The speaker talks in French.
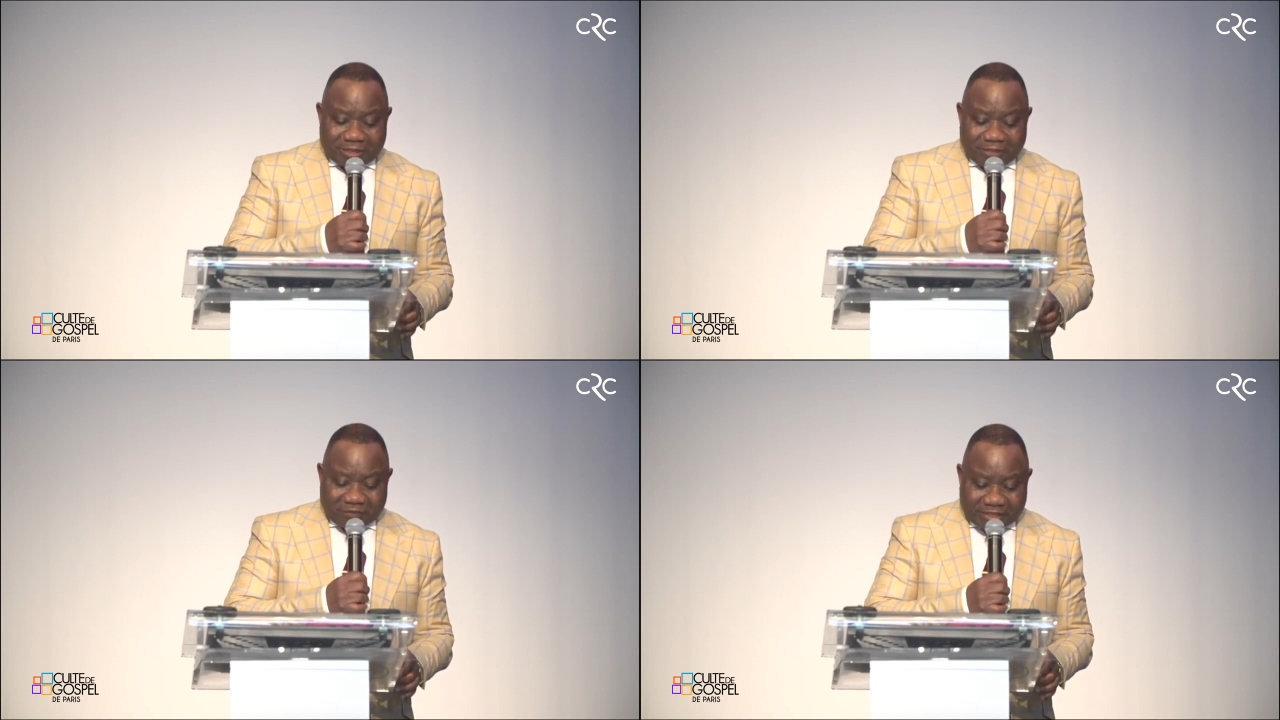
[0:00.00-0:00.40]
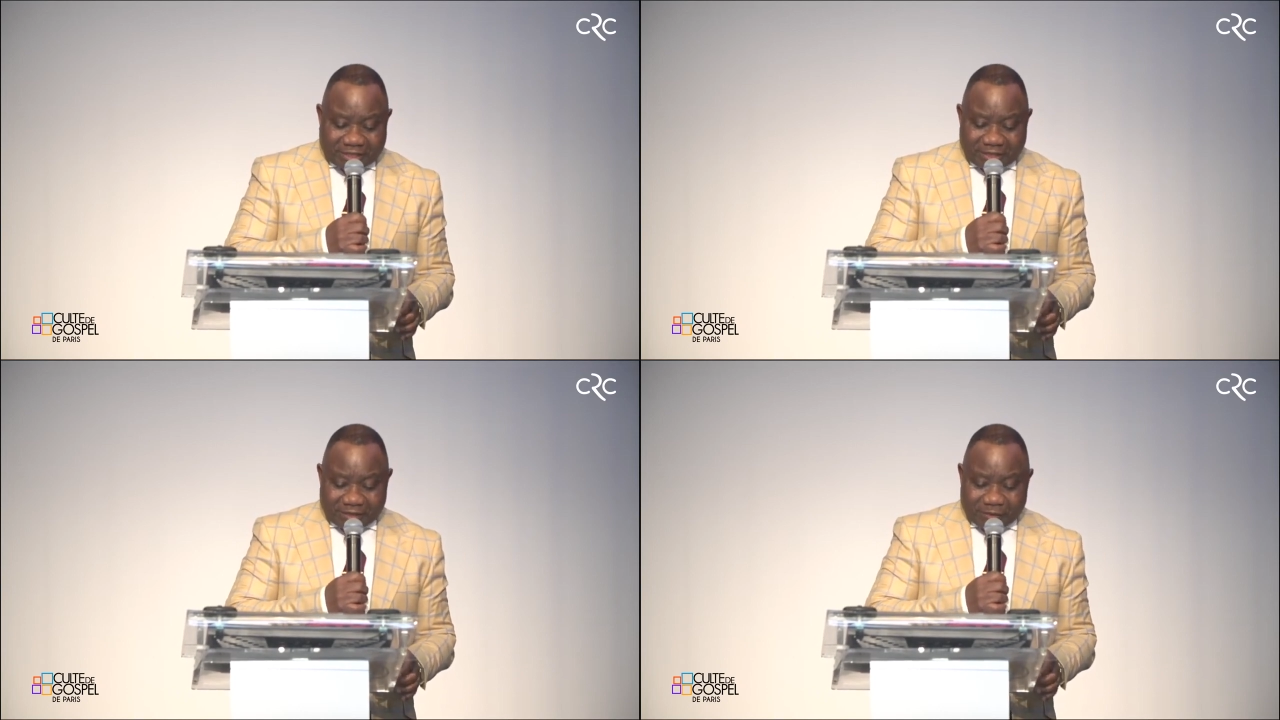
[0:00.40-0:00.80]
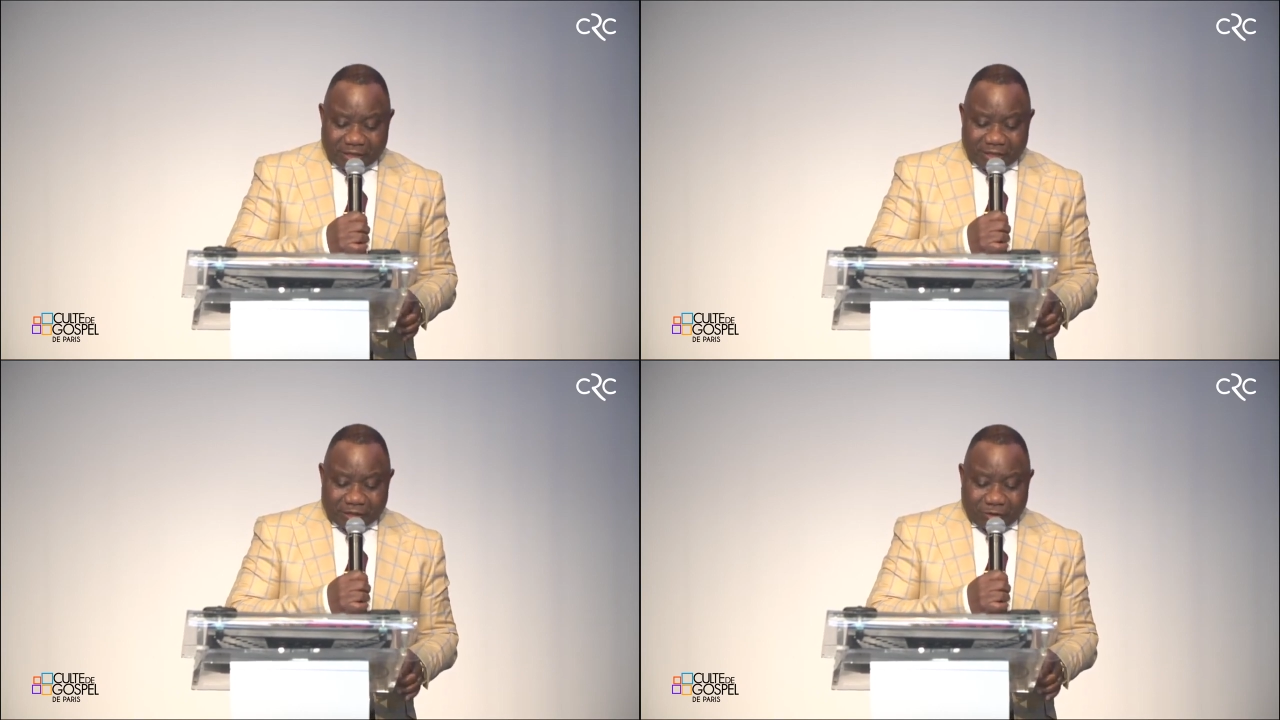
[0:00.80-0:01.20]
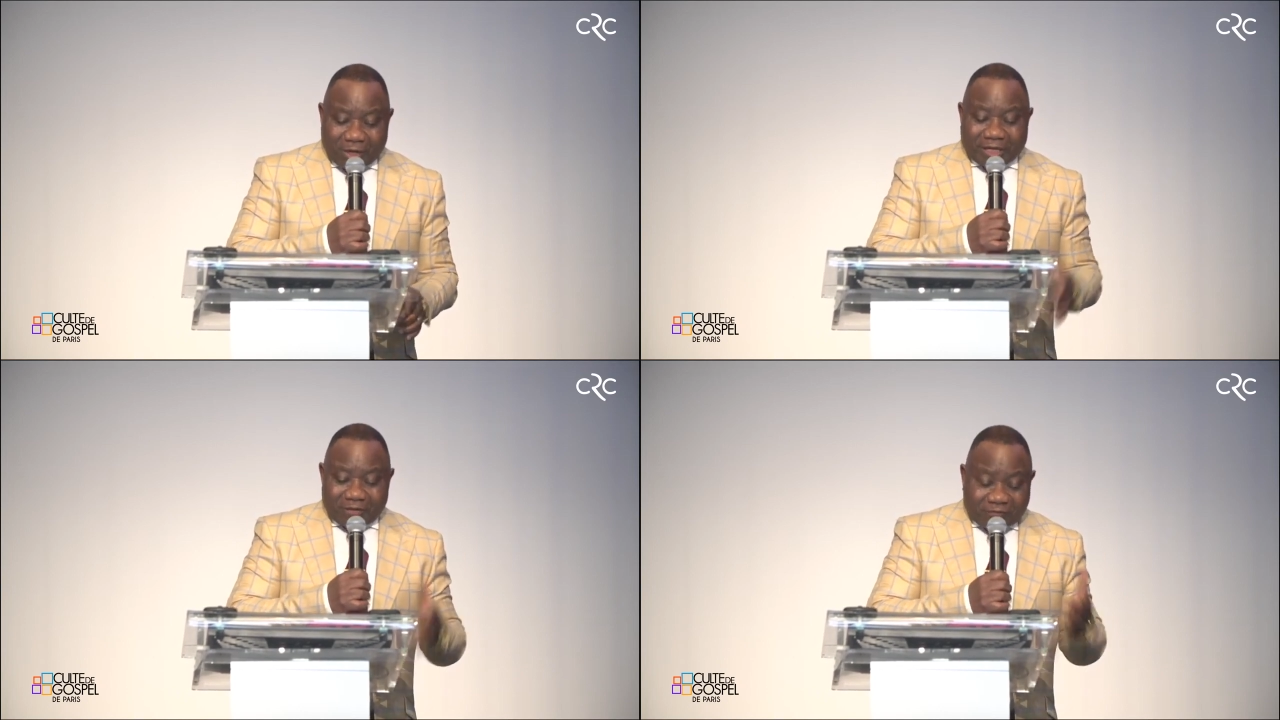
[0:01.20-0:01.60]
difficile.
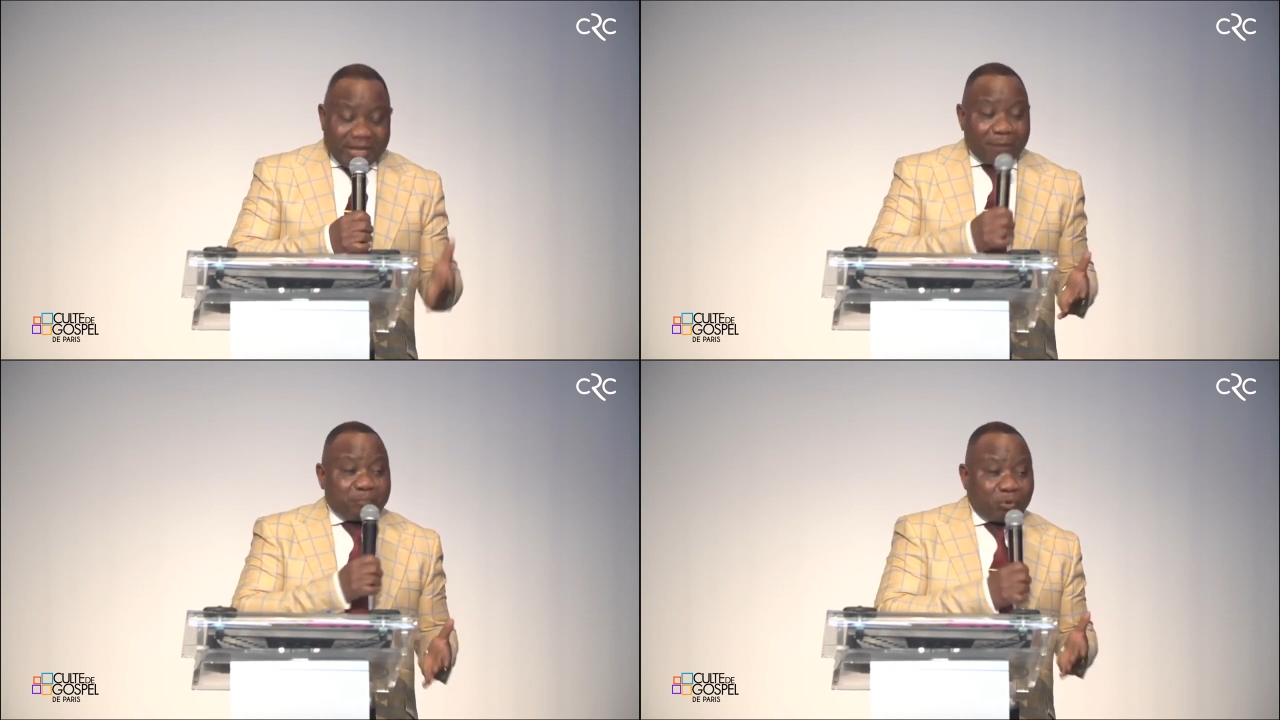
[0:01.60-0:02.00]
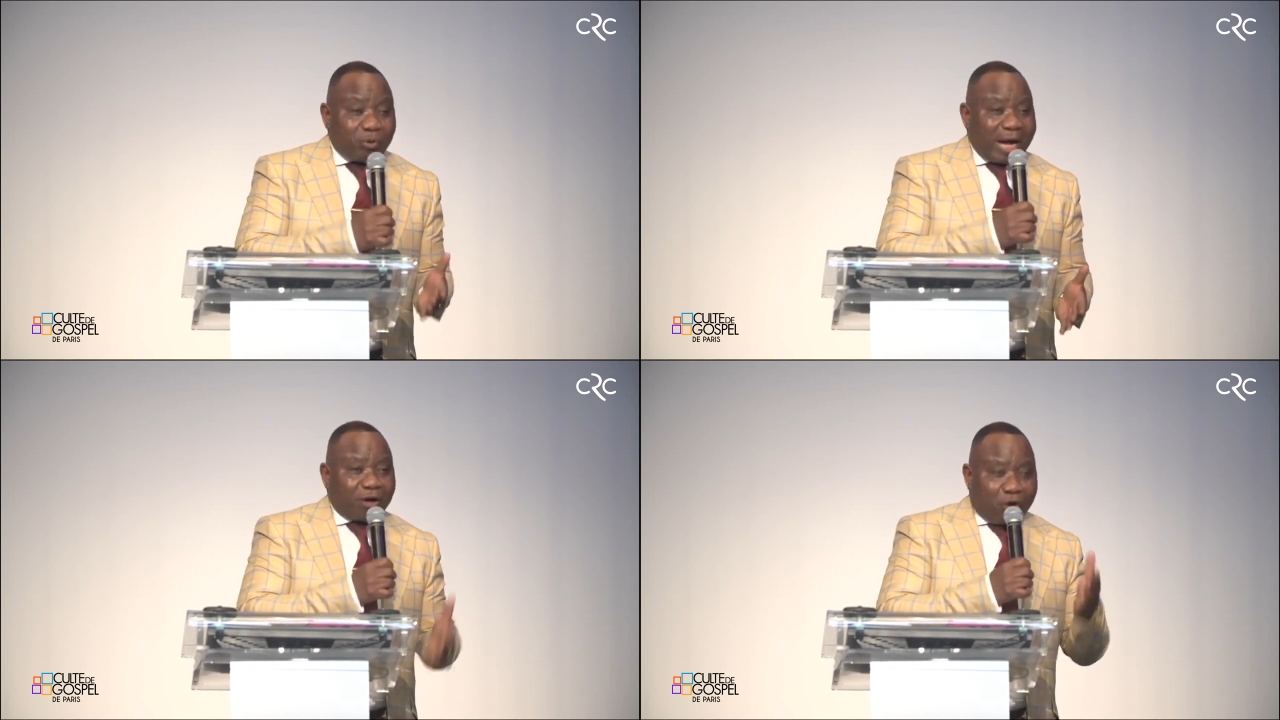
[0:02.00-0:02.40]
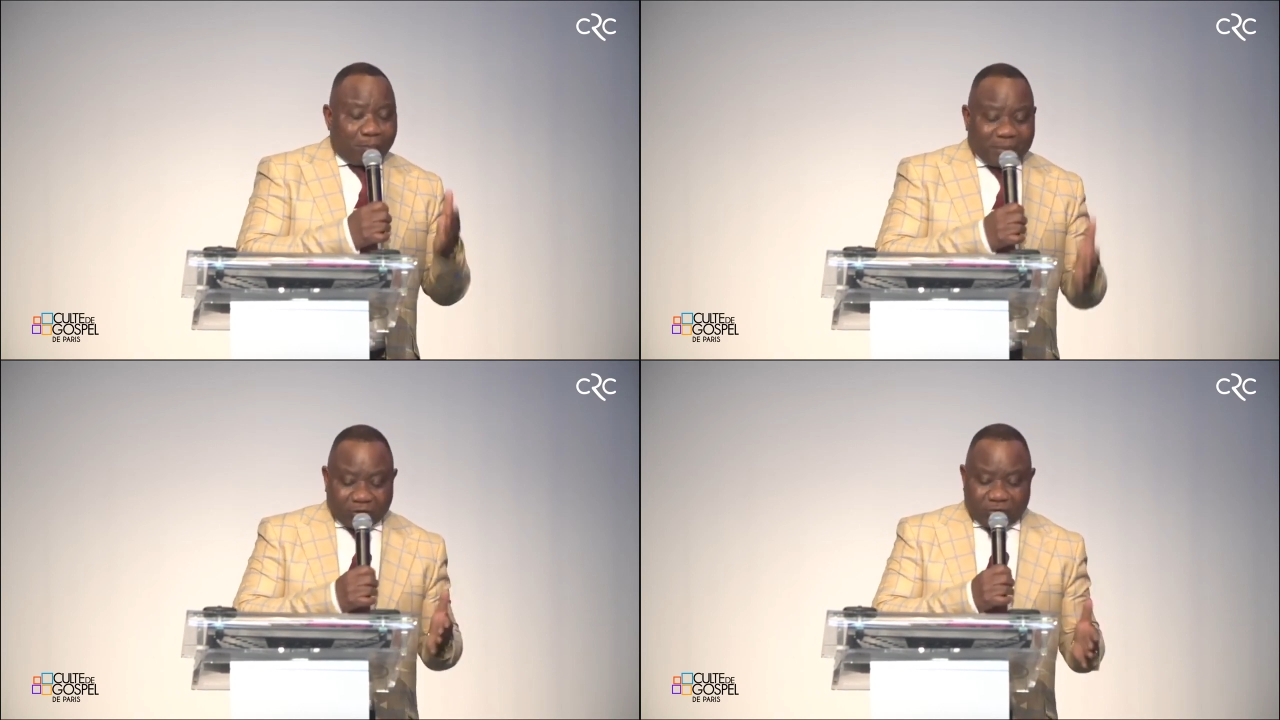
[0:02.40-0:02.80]
Donc il vient pour accomplir